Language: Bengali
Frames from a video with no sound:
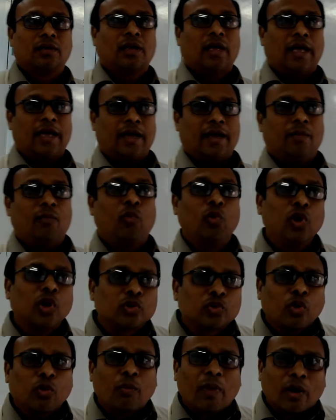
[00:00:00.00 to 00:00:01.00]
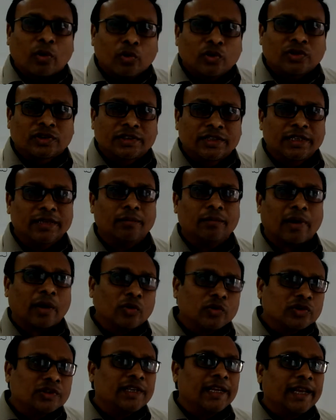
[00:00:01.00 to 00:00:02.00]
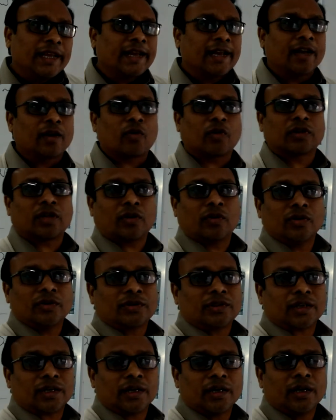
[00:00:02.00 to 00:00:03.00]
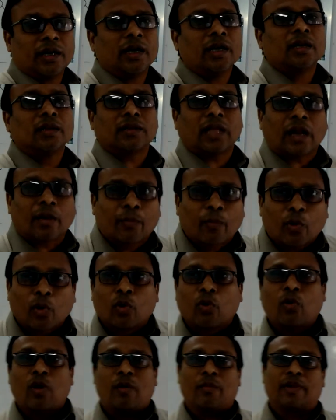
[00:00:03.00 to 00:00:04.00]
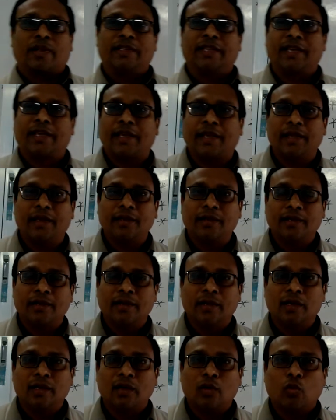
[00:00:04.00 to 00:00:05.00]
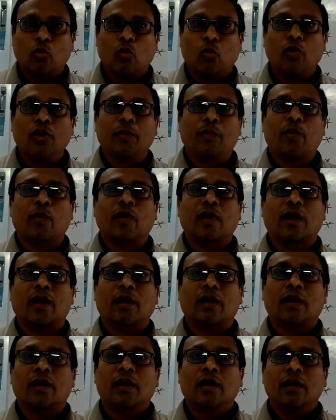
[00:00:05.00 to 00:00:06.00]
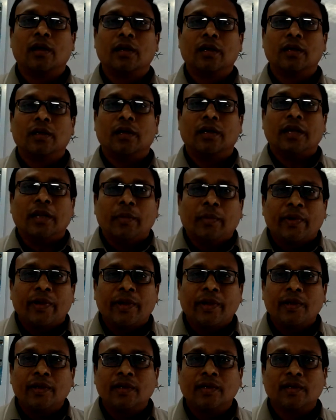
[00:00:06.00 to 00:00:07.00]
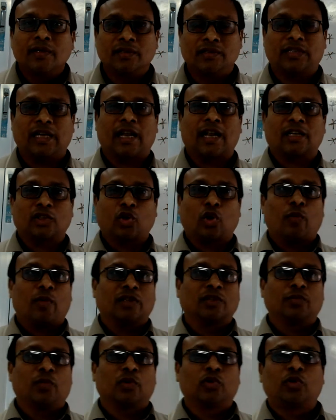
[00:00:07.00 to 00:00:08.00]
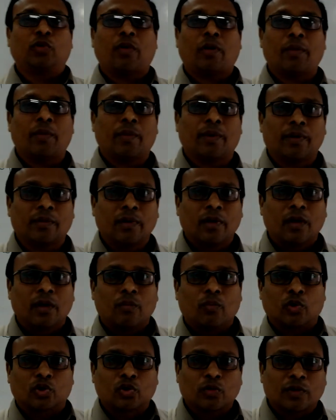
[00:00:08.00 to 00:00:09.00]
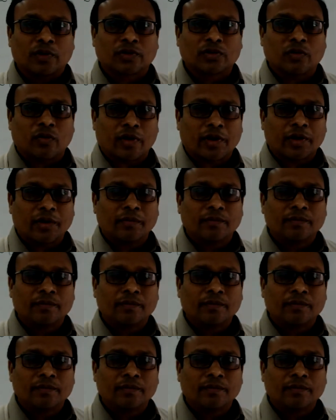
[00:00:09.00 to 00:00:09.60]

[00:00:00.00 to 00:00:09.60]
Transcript: হ্যাঁ মূলত মানুষ মানুষ নিয়ে এখানে কথা হচ্ছে তারপরেও আমরা দেখি ওই প্রকার ঢিবি যারা সমাজবদ্ধভাবে বসবাস করে